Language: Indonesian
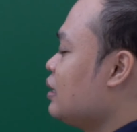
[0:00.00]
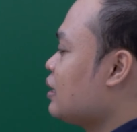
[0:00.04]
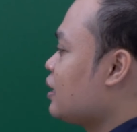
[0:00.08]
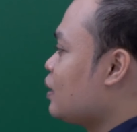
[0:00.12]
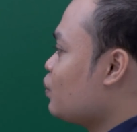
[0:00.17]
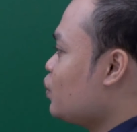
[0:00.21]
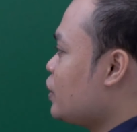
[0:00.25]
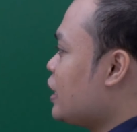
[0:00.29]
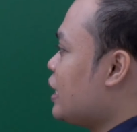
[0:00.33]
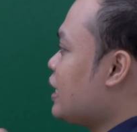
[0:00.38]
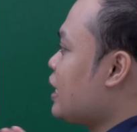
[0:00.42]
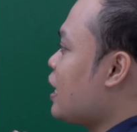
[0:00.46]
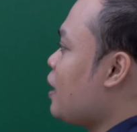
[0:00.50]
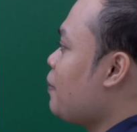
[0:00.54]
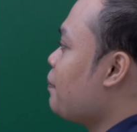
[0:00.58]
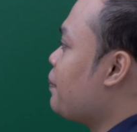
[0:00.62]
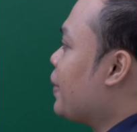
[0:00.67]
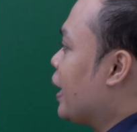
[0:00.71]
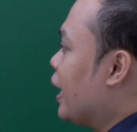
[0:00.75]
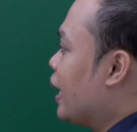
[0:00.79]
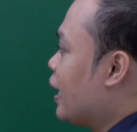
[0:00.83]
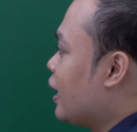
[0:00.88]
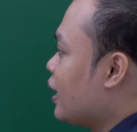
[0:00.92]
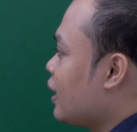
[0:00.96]
Kemudian yang
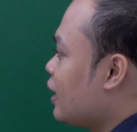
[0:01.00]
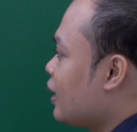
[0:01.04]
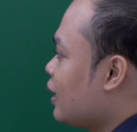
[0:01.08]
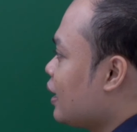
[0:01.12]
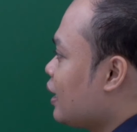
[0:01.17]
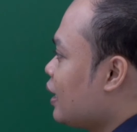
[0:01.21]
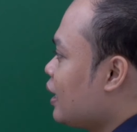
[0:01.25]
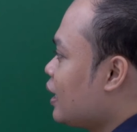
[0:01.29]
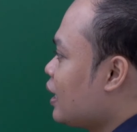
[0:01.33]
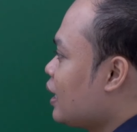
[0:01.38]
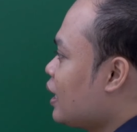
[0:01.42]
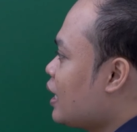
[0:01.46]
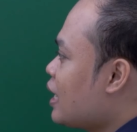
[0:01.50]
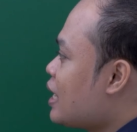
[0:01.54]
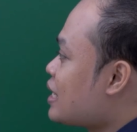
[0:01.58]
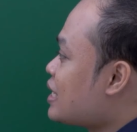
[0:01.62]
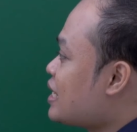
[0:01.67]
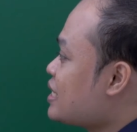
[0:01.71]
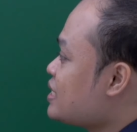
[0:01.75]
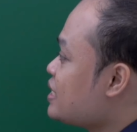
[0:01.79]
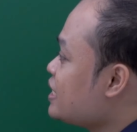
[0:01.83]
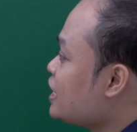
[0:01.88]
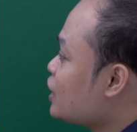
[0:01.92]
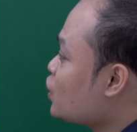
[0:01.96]
B,
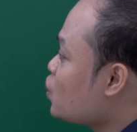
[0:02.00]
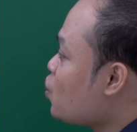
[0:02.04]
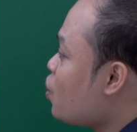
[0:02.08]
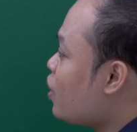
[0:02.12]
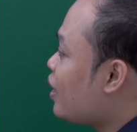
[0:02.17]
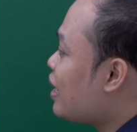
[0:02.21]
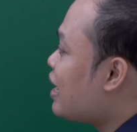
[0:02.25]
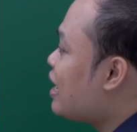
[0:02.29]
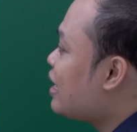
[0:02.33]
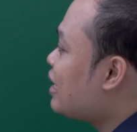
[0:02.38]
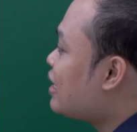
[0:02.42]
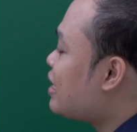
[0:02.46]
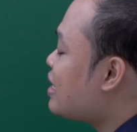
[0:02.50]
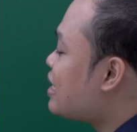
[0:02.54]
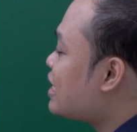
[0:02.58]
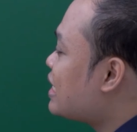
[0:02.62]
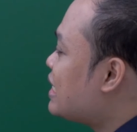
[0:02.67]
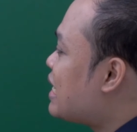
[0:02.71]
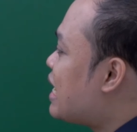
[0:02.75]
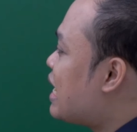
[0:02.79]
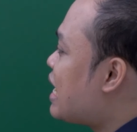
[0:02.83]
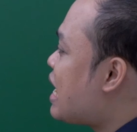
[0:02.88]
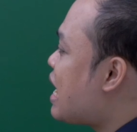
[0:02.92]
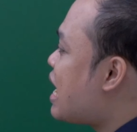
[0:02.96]
resiko kanker
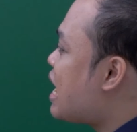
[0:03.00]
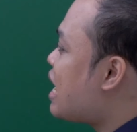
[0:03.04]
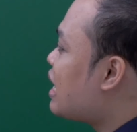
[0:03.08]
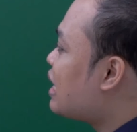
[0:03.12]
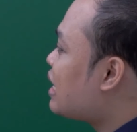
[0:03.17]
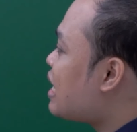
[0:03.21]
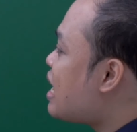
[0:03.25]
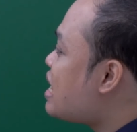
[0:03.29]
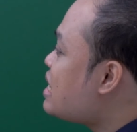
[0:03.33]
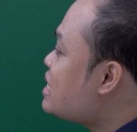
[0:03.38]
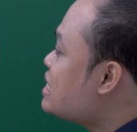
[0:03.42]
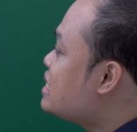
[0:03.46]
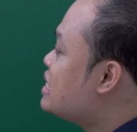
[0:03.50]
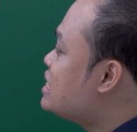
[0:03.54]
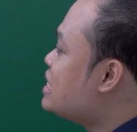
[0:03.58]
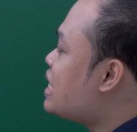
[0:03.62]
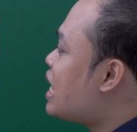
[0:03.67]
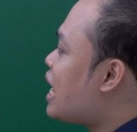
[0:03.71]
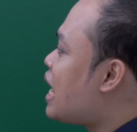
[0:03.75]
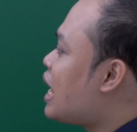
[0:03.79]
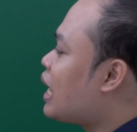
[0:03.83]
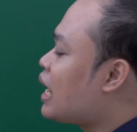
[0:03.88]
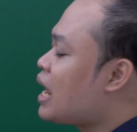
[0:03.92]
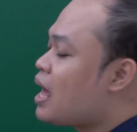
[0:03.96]
yang akan
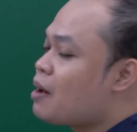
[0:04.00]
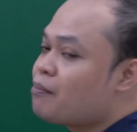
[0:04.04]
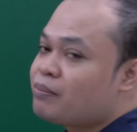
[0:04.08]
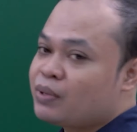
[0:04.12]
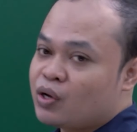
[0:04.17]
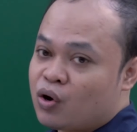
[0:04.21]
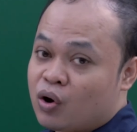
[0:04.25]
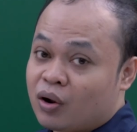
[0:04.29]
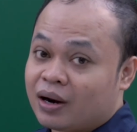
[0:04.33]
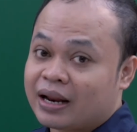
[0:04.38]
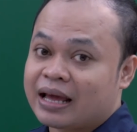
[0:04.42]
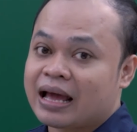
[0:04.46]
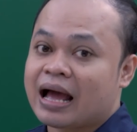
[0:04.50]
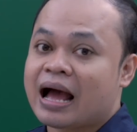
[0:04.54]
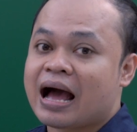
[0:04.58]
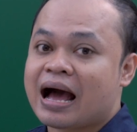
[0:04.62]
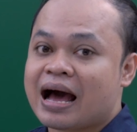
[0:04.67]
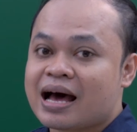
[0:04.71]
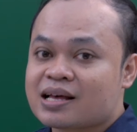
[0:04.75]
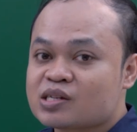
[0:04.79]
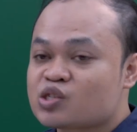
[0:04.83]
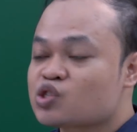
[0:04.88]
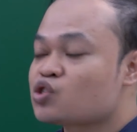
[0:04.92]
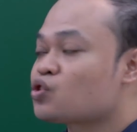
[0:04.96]
dialami oleh
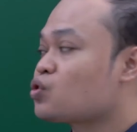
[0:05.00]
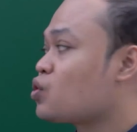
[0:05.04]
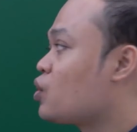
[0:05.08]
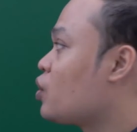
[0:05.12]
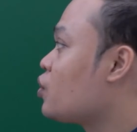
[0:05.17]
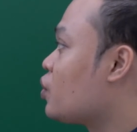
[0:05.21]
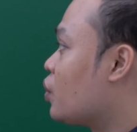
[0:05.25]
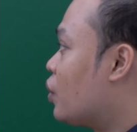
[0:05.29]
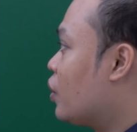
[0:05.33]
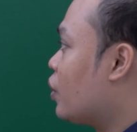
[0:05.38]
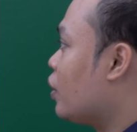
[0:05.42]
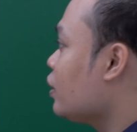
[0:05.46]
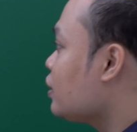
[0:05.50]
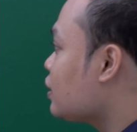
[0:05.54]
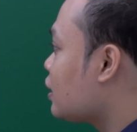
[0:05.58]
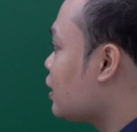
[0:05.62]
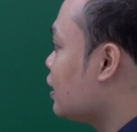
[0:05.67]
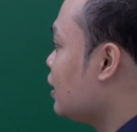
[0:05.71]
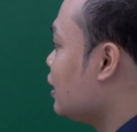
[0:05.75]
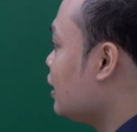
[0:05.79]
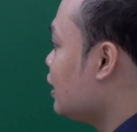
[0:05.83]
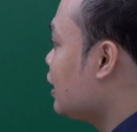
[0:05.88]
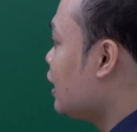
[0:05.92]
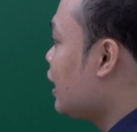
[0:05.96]
astronot
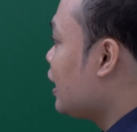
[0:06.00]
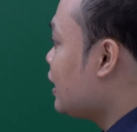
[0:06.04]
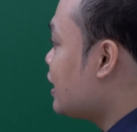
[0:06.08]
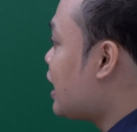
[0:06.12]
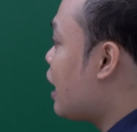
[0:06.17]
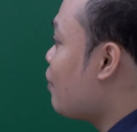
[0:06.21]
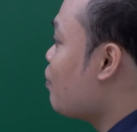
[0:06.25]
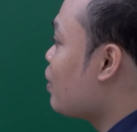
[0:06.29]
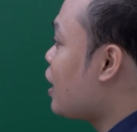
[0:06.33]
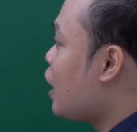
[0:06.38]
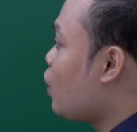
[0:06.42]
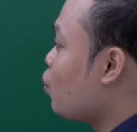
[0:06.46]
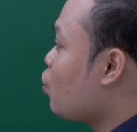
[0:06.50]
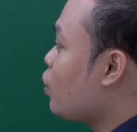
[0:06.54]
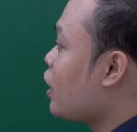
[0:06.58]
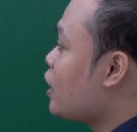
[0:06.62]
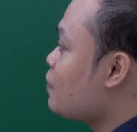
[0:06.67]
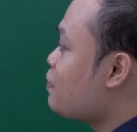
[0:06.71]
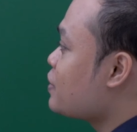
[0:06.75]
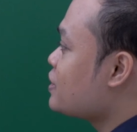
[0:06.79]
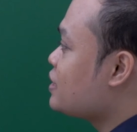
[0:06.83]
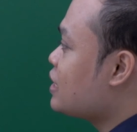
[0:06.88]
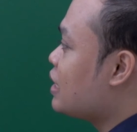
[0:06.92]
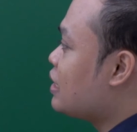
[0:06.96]
yang
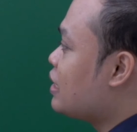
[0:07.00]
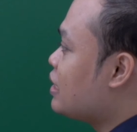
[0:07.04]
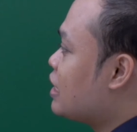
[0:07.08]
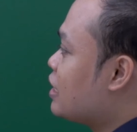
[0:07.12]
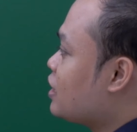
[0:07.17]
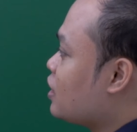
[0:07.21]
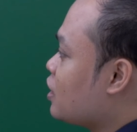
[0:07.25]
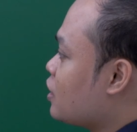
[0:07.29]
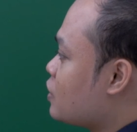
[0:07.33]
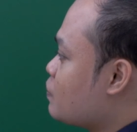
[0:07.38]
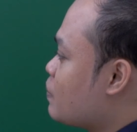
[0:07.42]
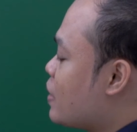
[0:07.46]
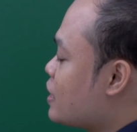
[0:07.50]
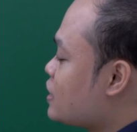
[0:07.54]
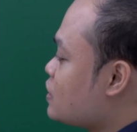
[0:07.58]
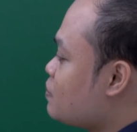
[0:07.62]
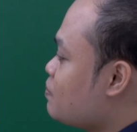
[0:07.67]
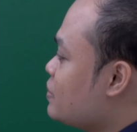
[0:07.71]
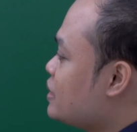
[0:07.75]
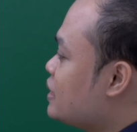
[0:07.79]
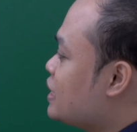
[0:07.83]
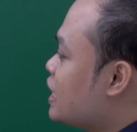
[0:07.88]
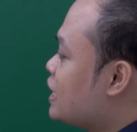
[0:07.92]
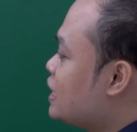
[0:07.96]
melakukan perjalanan ke Mars
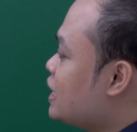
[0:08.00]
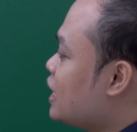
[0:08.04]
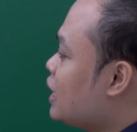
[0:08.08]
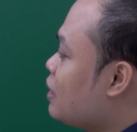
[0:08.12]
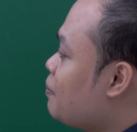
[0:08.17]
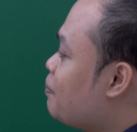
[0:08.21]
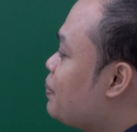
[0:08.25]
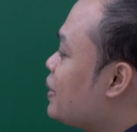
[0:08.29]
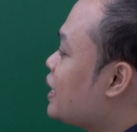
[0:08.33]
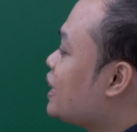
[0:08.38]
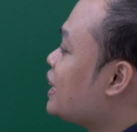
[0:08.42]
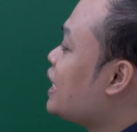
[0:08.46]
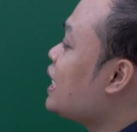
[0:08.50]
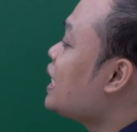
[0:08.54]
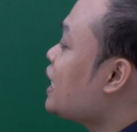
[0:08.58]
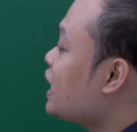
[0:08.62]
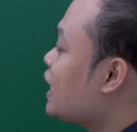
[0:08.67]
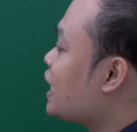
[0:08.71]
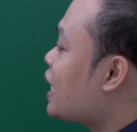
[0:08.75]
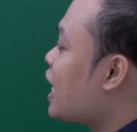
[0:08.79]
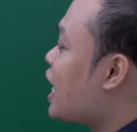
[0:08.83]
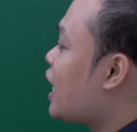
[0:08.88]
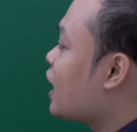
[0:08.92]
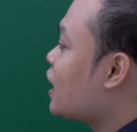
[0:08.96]
menjadi lebih
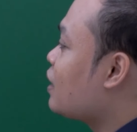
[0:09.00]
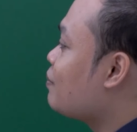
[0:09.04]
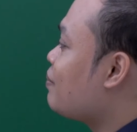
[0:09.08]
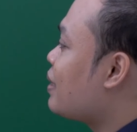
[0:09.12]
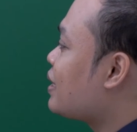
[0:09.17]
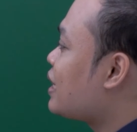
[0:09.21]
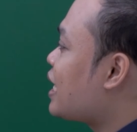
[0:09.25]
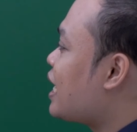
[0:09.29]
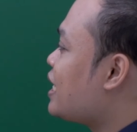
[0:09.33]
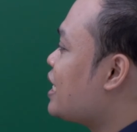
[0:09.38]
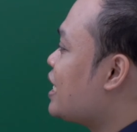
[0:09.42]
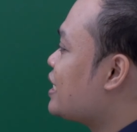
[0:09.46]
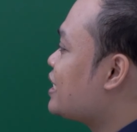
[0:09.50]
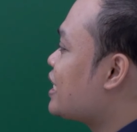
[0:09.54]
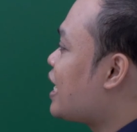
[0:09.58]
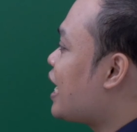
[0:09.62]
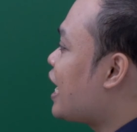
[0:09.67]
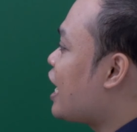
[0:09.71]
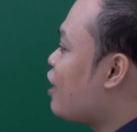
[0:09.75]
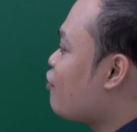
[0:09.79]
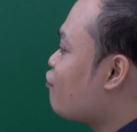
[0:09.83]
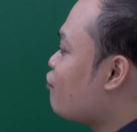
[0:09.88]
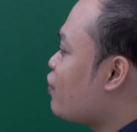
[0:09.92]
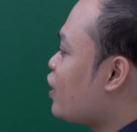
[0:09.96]
tinggi akibat adanya
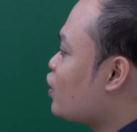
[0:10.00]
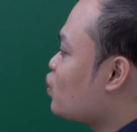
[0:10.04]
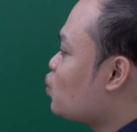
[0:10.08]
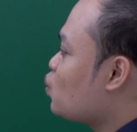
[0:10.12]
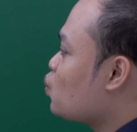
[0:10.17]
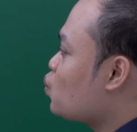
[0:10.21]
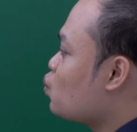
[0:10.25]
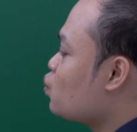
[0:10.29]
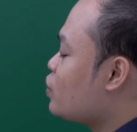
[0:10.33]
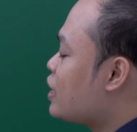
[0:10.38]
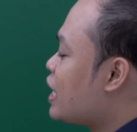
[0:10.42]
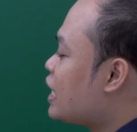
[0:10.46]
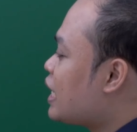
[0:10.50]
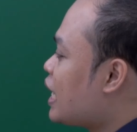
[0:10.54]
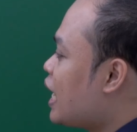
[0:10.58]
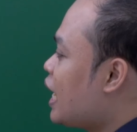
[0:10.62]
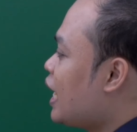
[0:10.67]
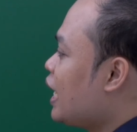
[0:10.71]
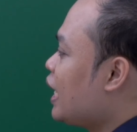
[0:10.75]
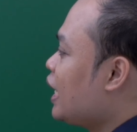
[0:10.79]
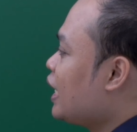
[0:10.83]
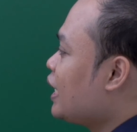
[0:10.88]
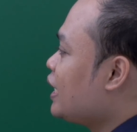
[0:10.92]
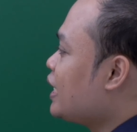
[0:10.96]
efek turunan
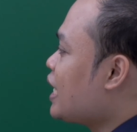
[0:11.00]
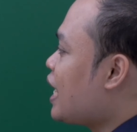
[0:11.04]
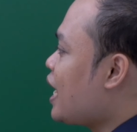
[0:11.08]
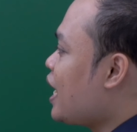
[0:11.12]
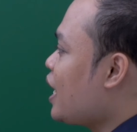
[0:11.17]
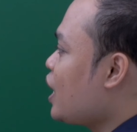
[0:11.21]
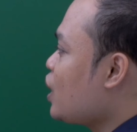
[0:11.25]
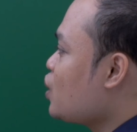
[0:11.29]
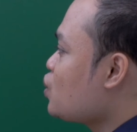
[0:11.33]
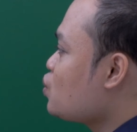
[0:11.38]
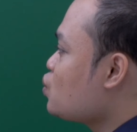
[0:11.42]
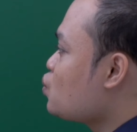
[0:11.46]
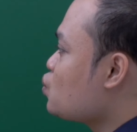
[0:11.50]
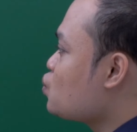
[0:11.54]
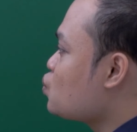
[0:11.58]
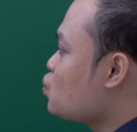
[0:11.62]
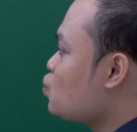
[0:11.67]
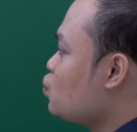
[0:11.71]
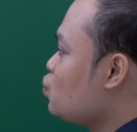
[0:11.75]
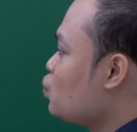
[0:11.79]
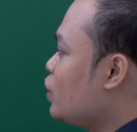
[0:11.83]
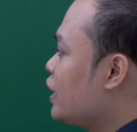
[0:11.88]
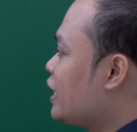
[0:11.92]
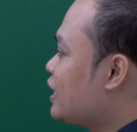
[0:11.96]
yang
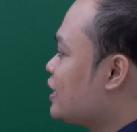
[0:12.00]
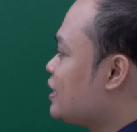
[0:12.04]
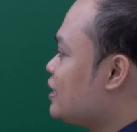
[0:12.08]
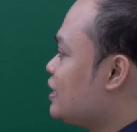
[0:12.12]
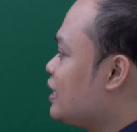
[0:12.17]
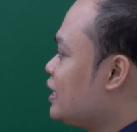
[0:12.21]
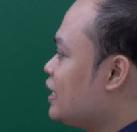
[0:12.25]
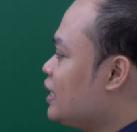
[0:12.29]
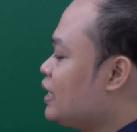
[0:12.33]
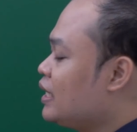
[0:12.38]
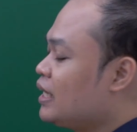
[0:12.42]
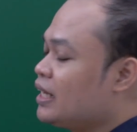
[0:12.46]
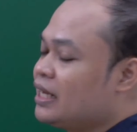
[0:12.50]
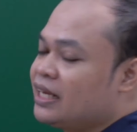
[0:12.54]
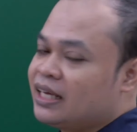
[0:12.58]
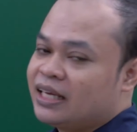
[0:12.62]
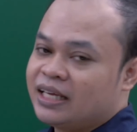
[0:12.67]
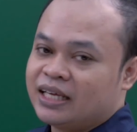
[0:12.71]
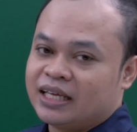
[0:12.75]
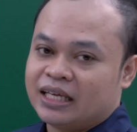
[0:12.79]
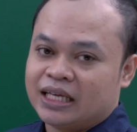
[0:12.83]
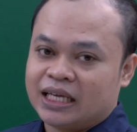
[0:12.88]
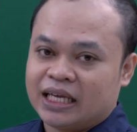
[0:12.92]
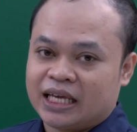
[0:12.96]
sulit
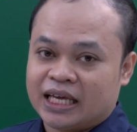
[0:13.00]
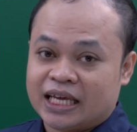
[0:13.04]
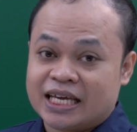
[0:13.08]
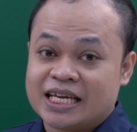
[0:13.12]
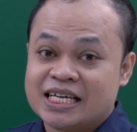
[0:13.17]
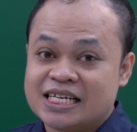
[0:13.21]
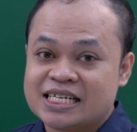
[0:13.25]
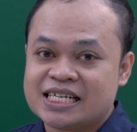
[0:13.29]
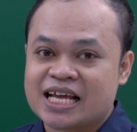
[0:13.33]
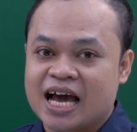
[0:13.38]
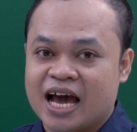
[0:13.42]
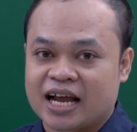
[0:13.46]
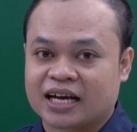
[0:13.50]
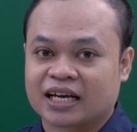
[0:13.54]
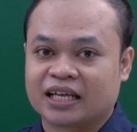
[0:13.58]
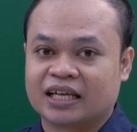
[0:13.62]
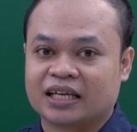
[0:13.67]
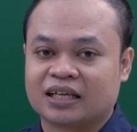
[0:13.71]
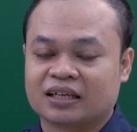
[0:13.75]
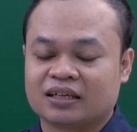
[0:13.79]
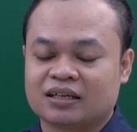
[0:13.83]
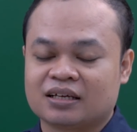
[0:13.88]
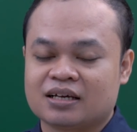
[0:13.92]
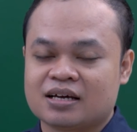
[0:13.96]

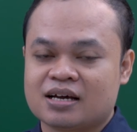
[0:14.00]
dihindari.